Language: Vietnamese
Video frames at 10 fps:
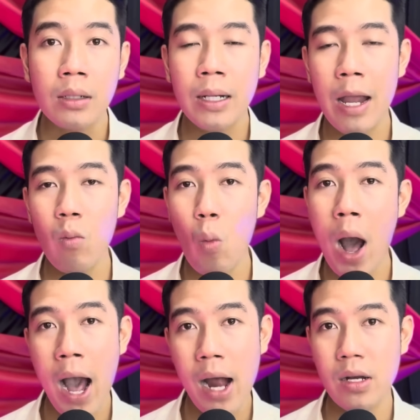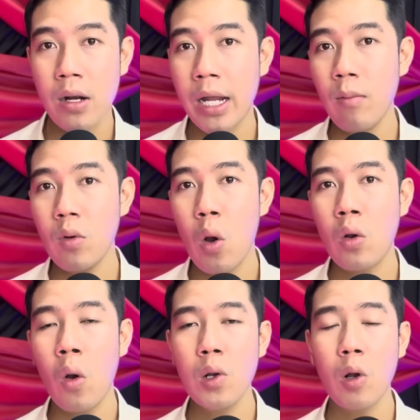Kiếm quá trời kiếm luôn,
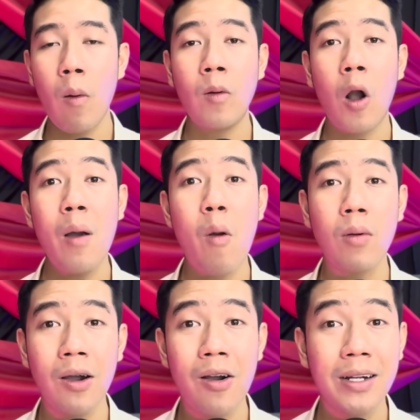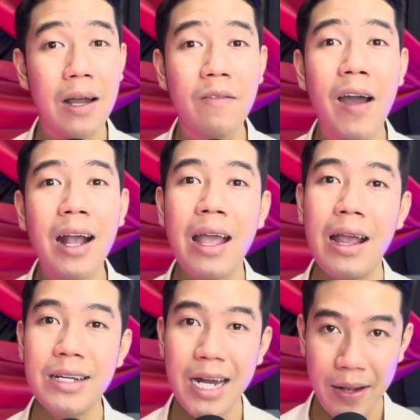cuối cùng có một người người ta phát
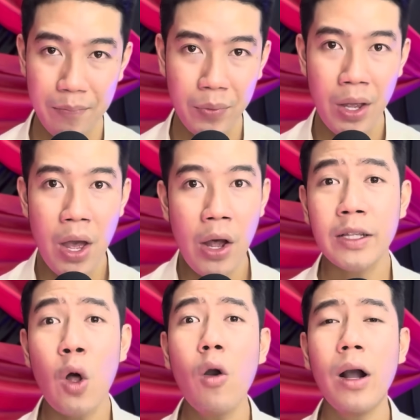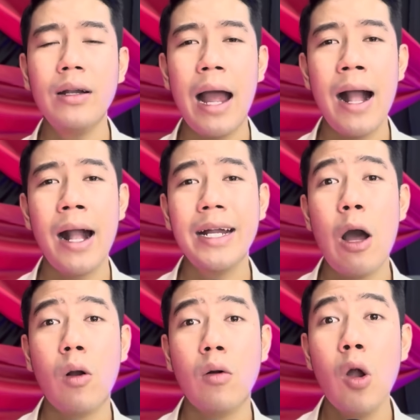hiện ra, tuốt ở đằng cái
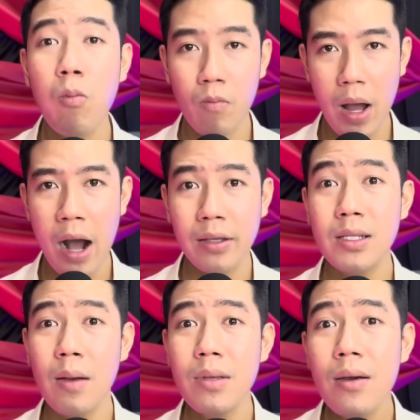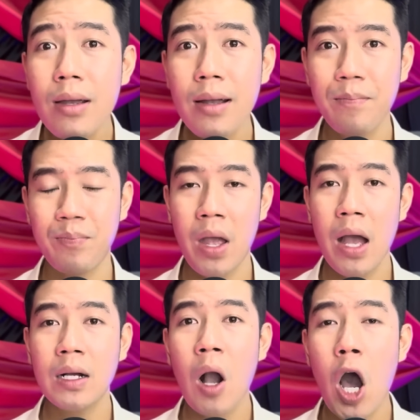đầu cầu đúc ở dưới xóm dưới á,
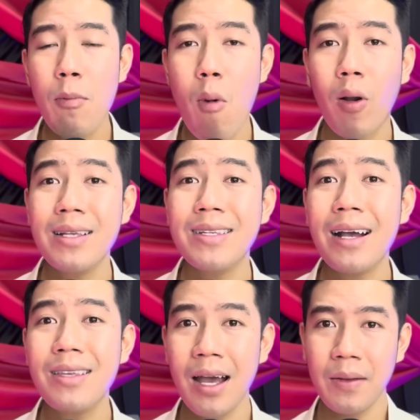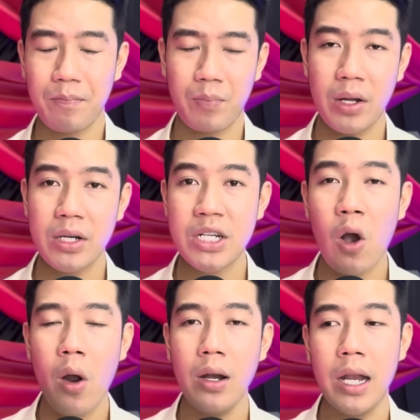có một cái xác chết
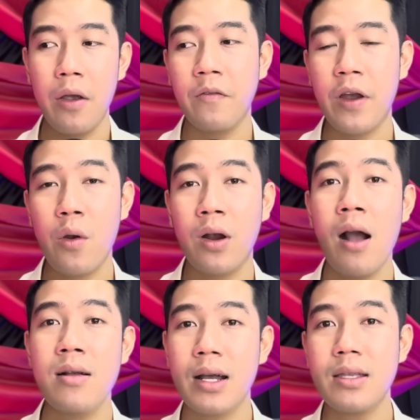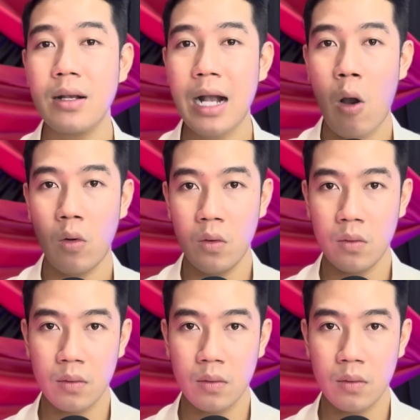trôi liều phiều gần cái chân cầu luôn.